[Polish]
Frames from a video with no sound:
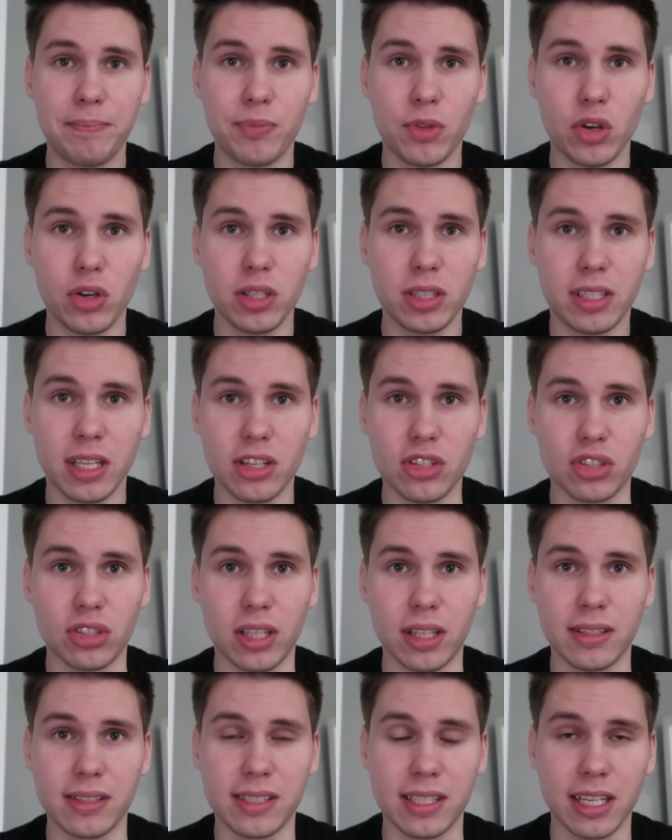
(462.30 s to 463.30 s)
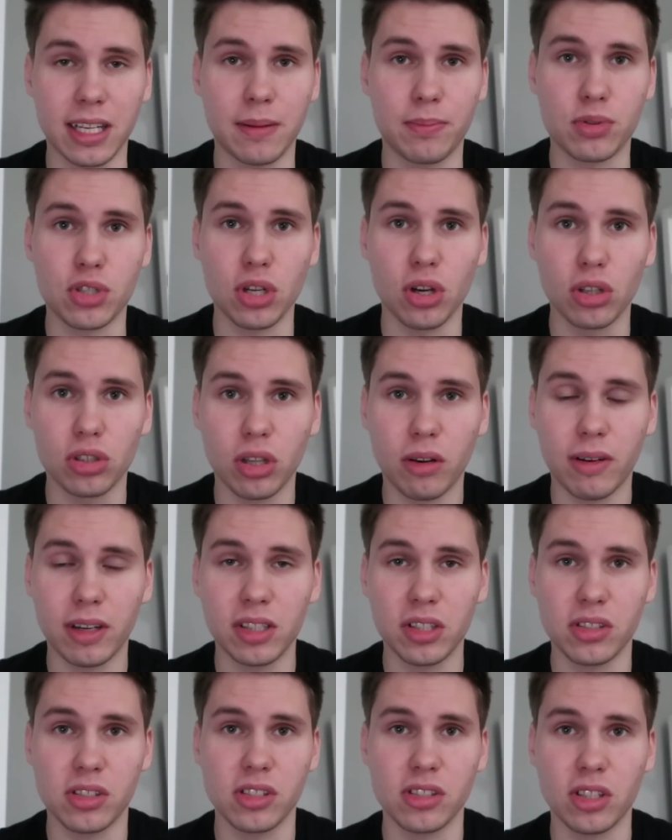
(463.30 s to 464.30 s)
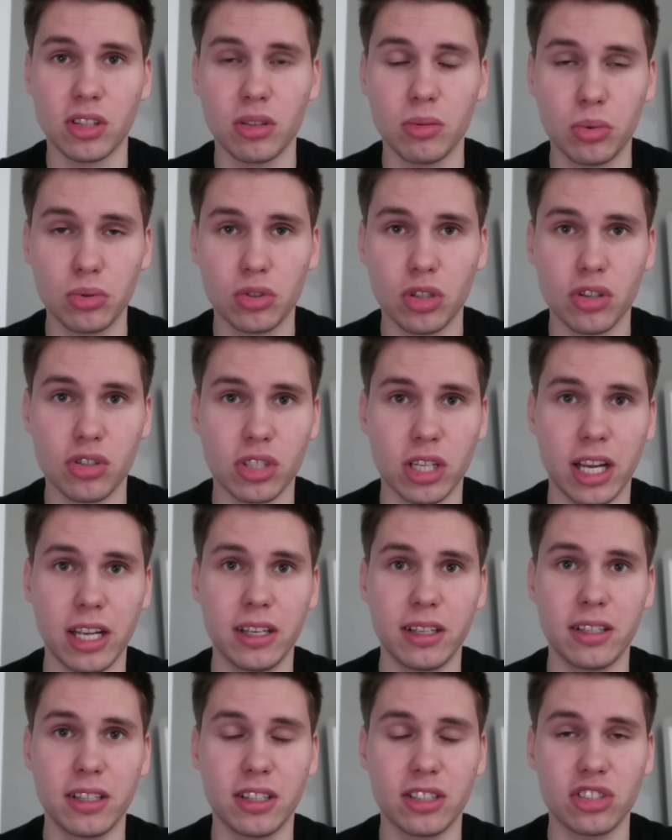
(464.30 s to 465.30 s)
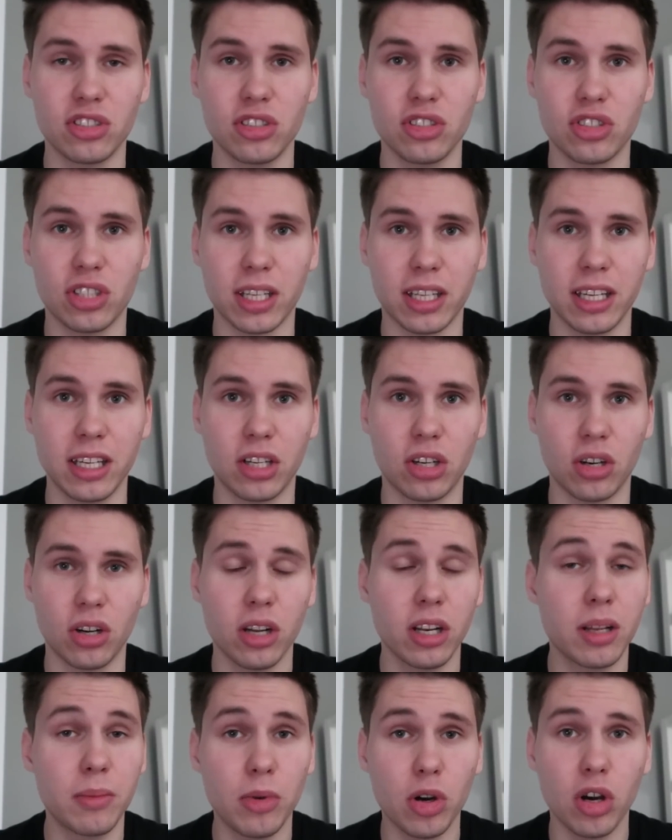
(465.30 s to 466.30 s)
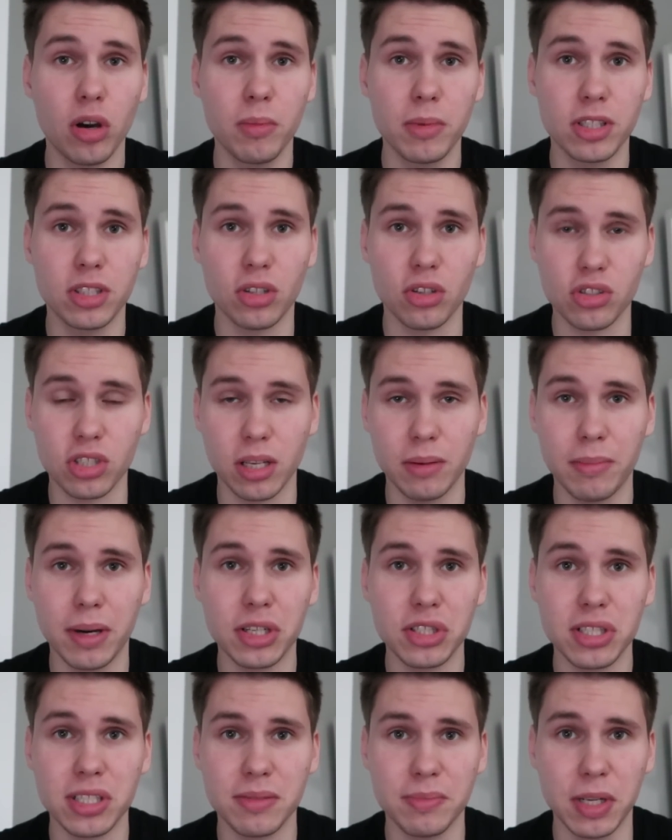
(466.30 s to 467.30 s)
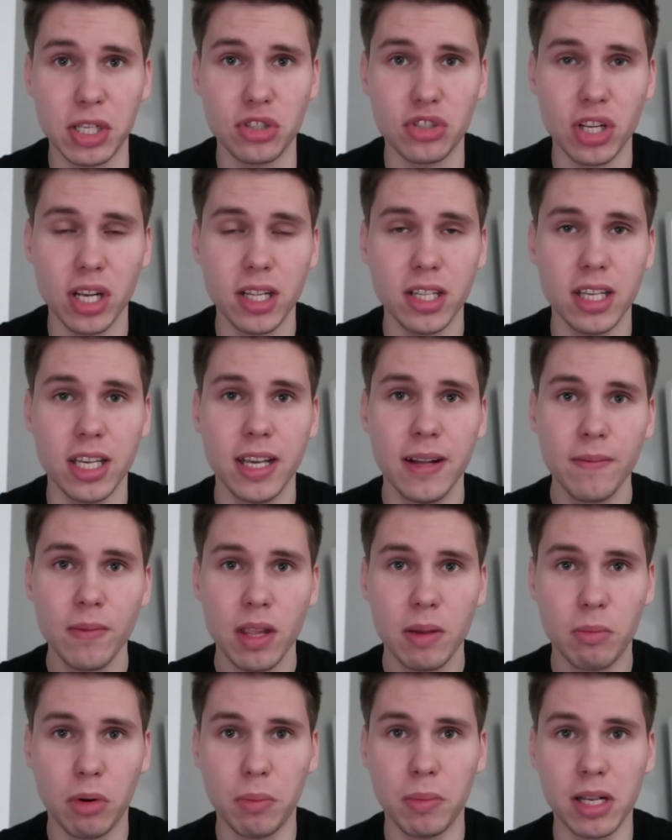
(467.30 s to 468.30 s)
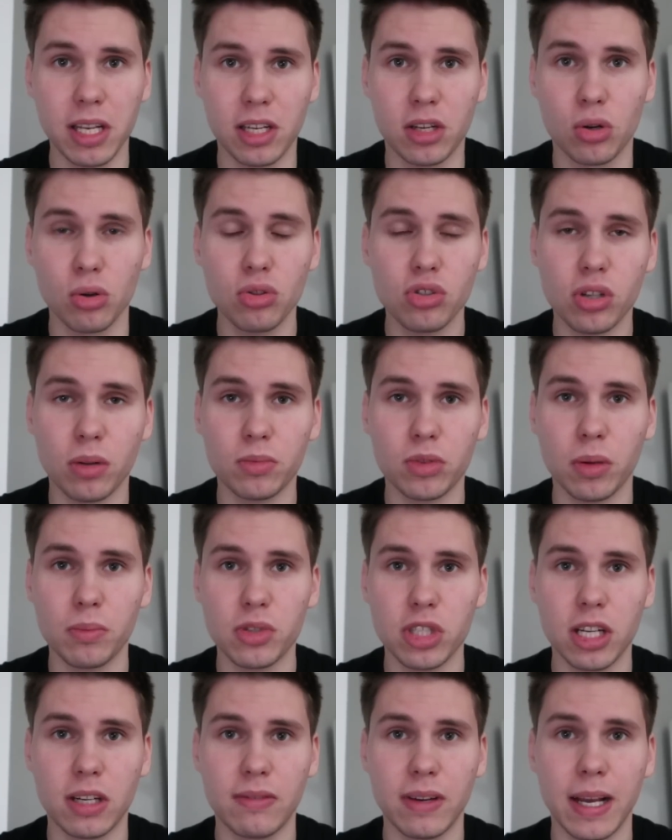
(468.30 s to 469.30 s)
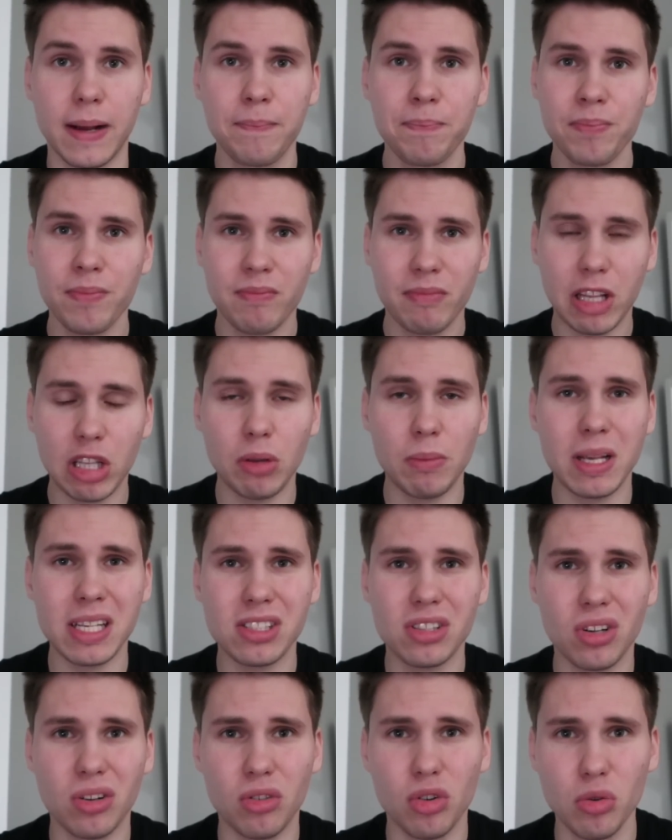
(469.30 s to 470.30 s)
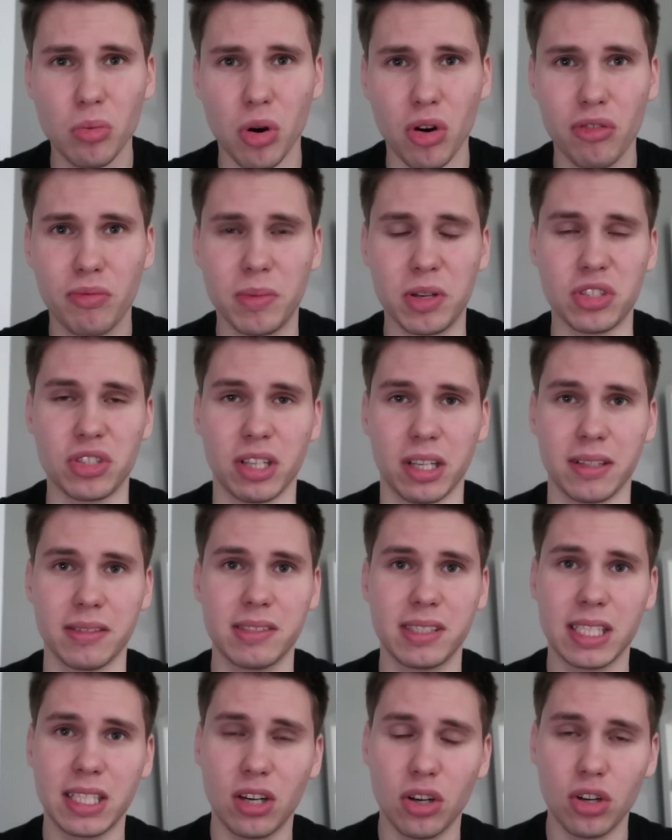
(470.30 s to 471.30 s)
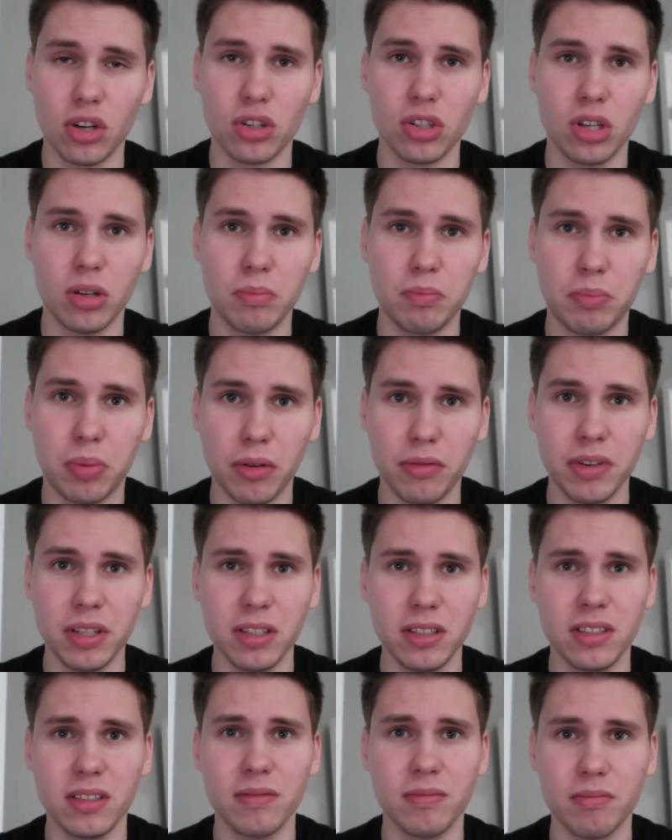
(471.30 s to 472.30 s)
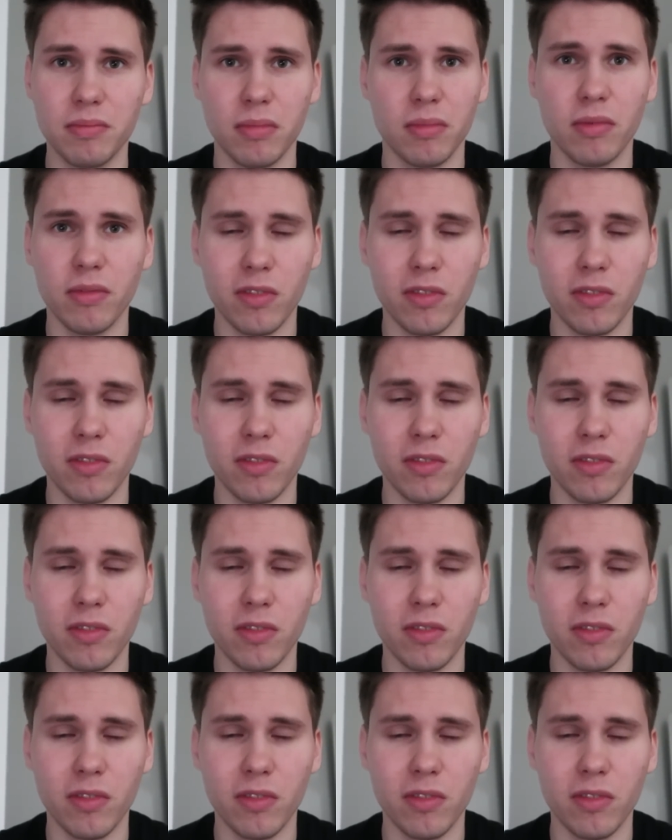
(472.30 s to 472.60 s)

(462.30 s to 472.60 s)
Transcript: no i też ten cykl przygotowań do sezonu był troszkę inny niż, niż takiej korony. Mogą być troszkę bardziej zmęczeni, bo mieli krótszą tą przerwę. Natomiast no umówmy się, z koroną powinni